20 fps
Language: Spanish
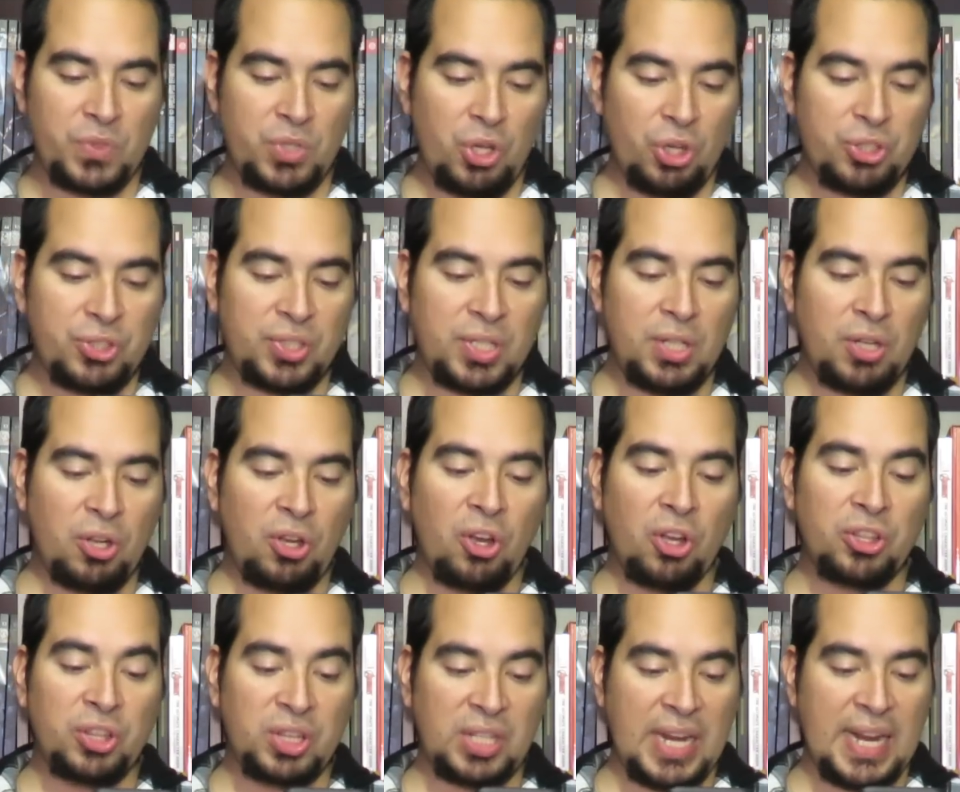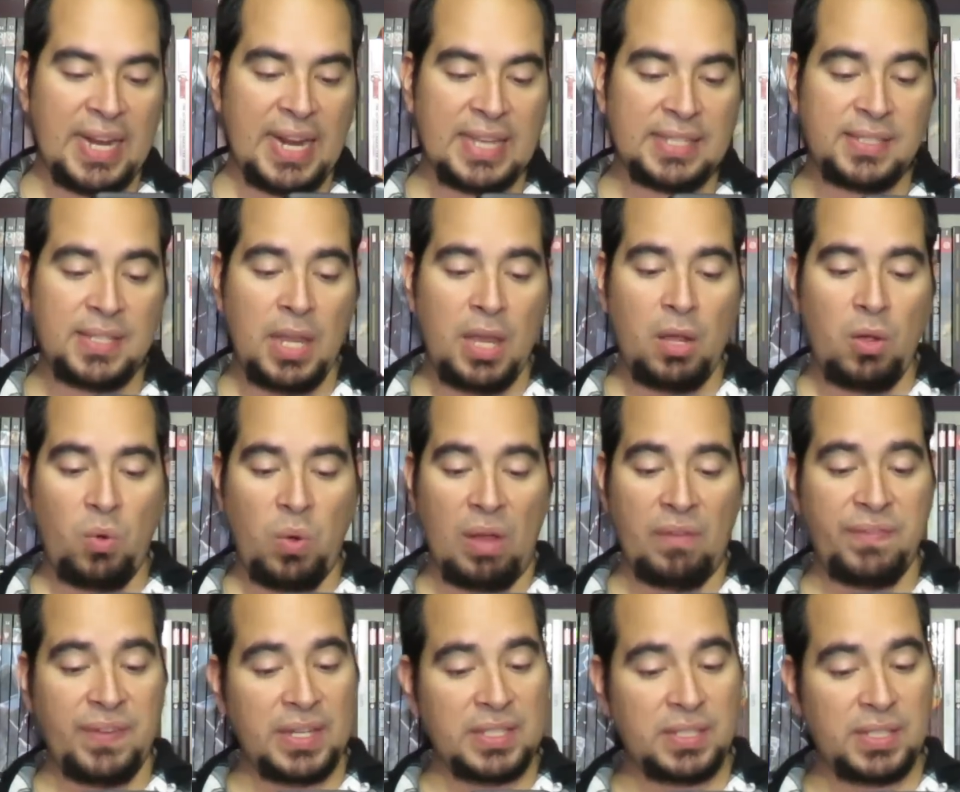Justin Contreras,
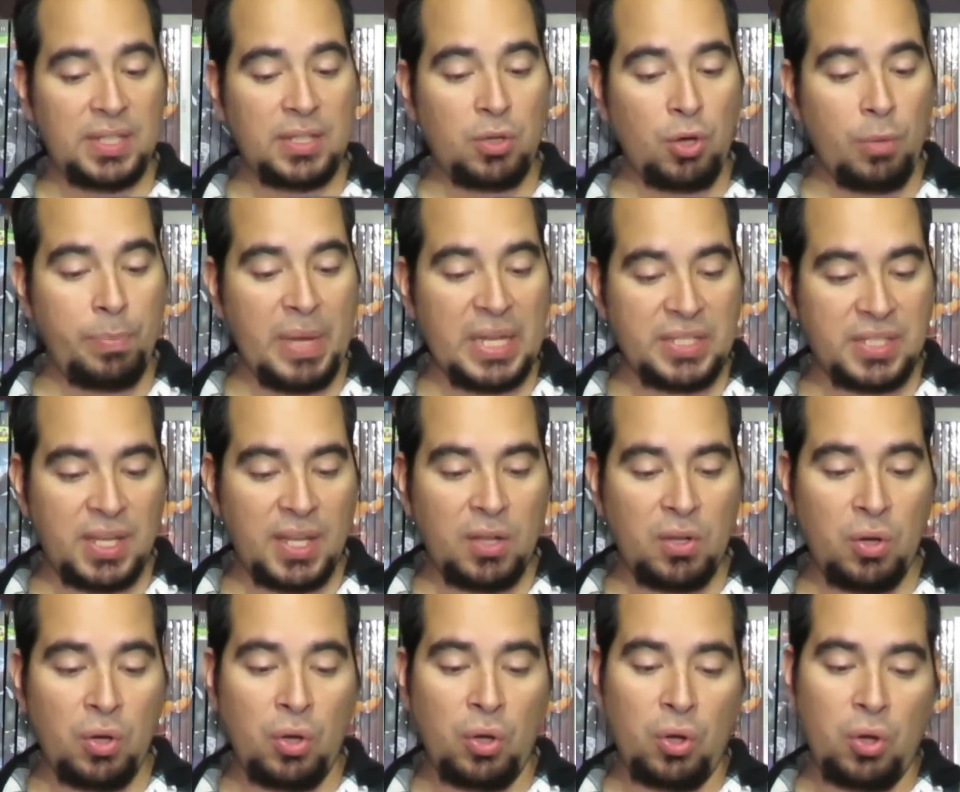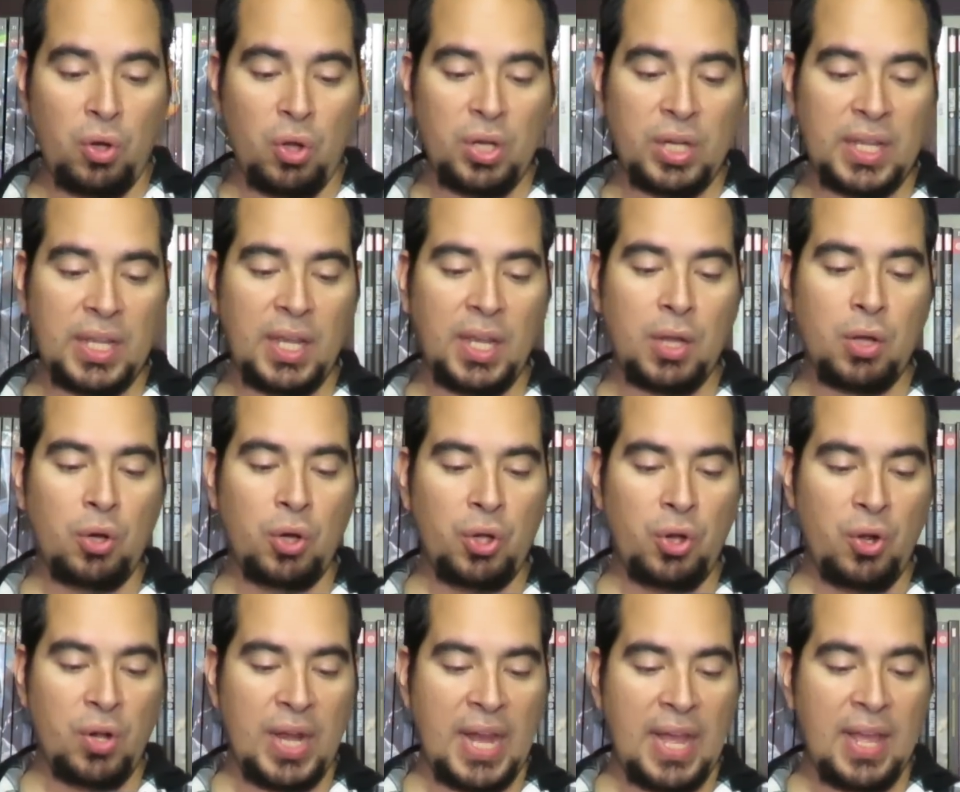Juan Francisco Pacheco, Jorge
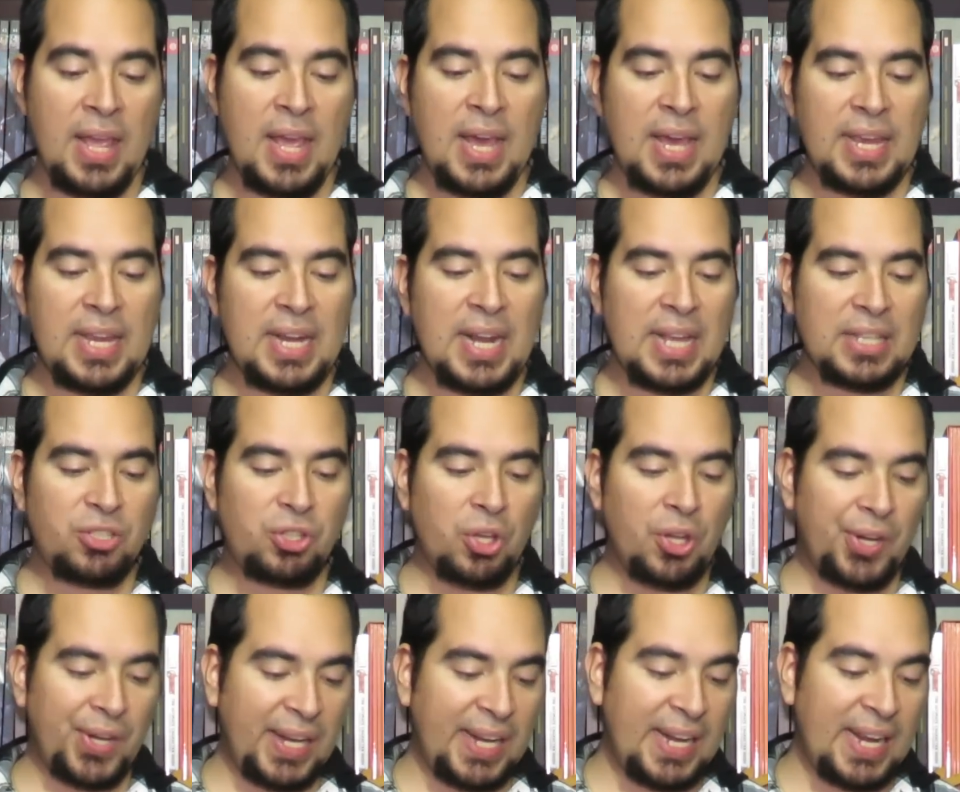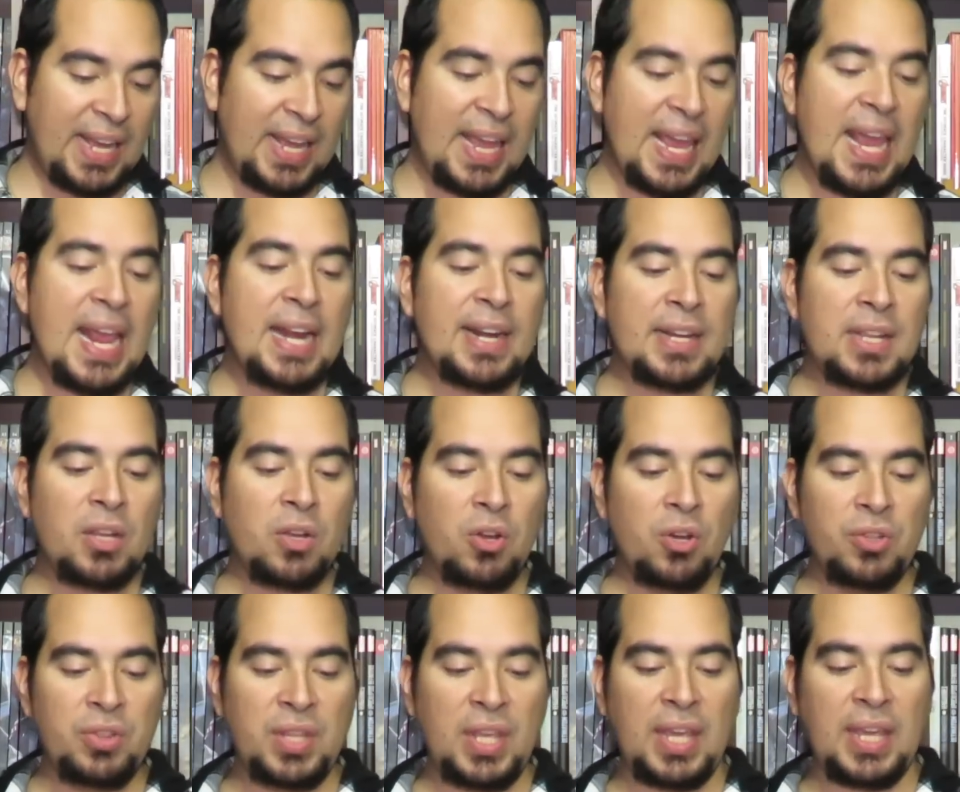Corona, Ignacio Herrera, El
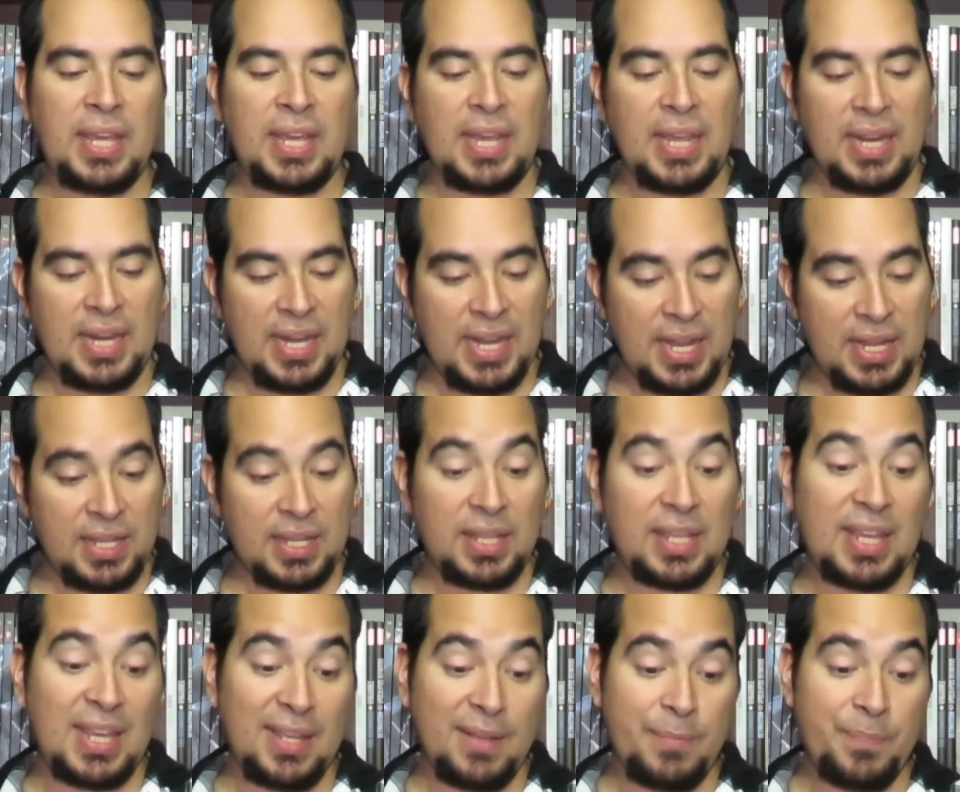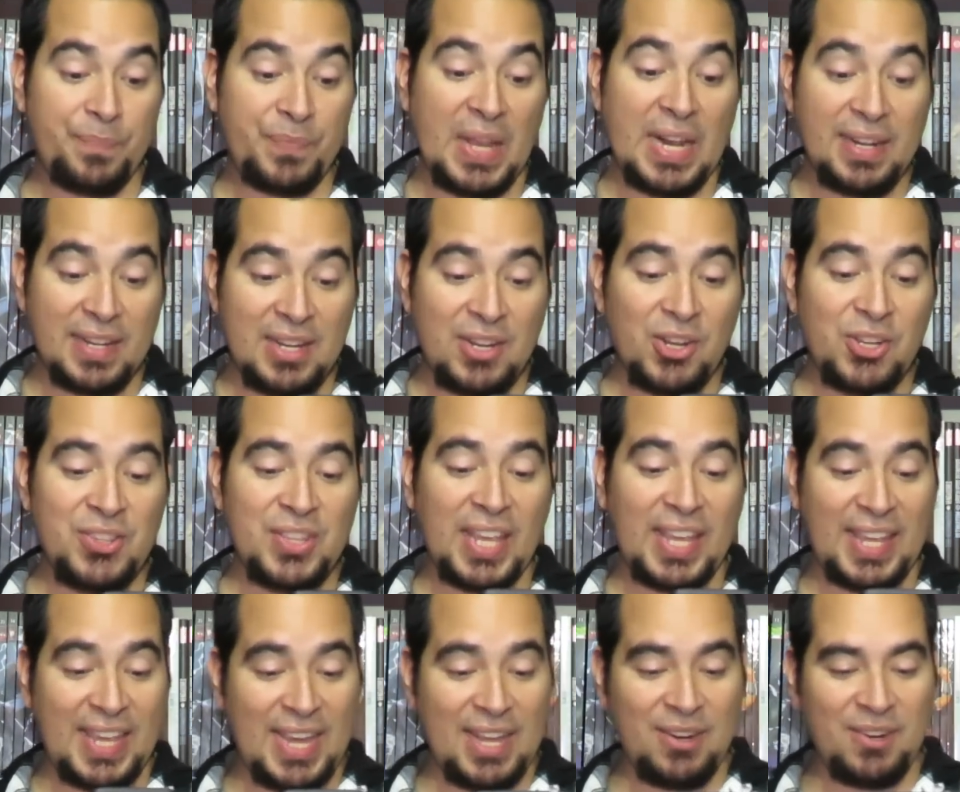Rincón de, gng El Rincón
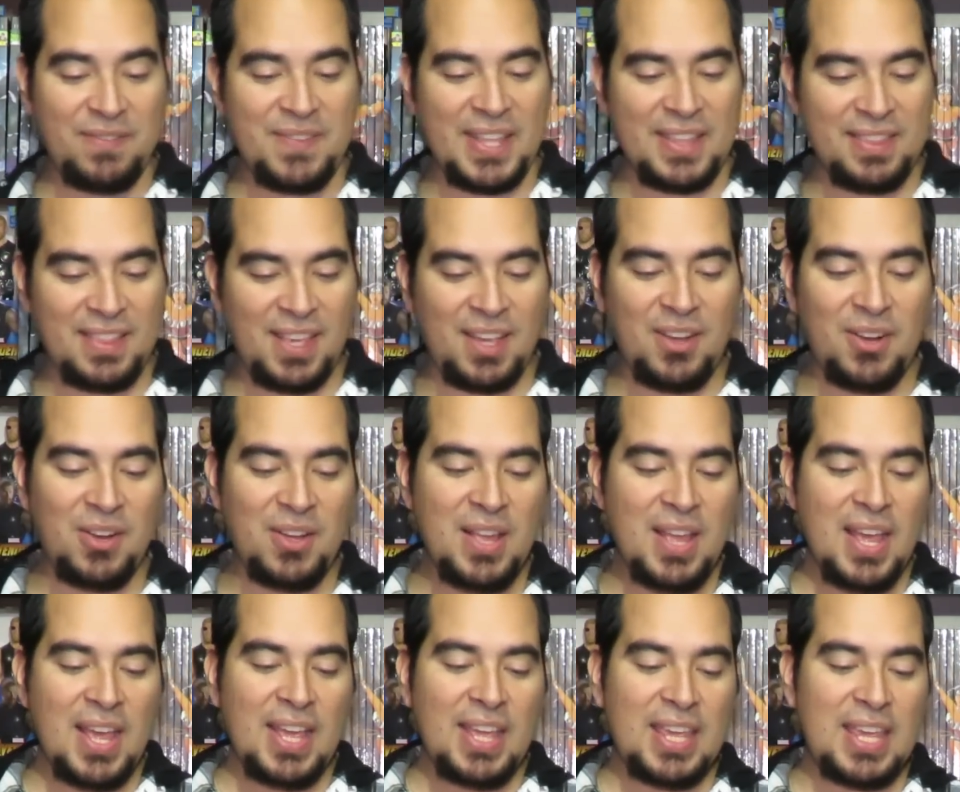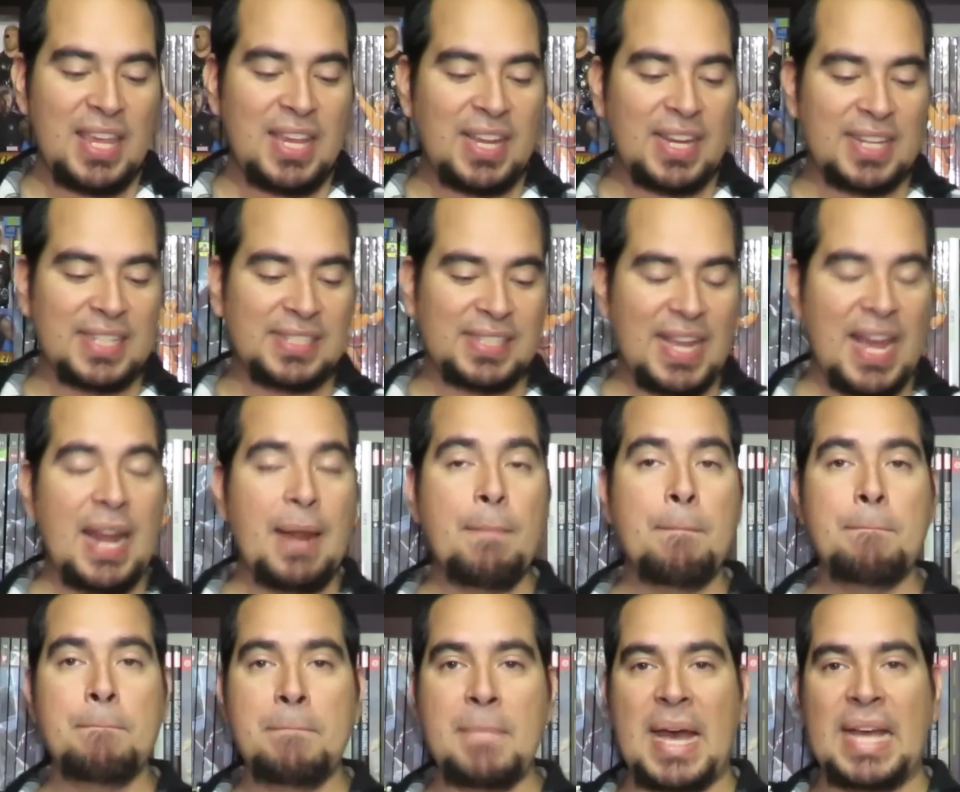de Jeros, bien digo, y
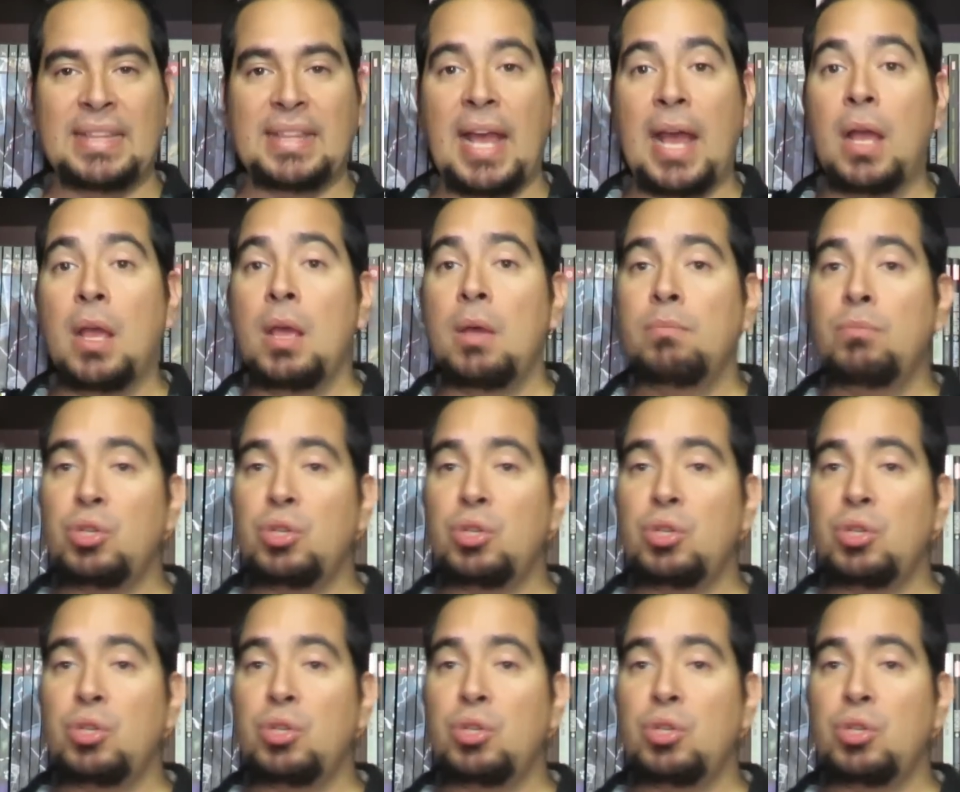Cristian Mata.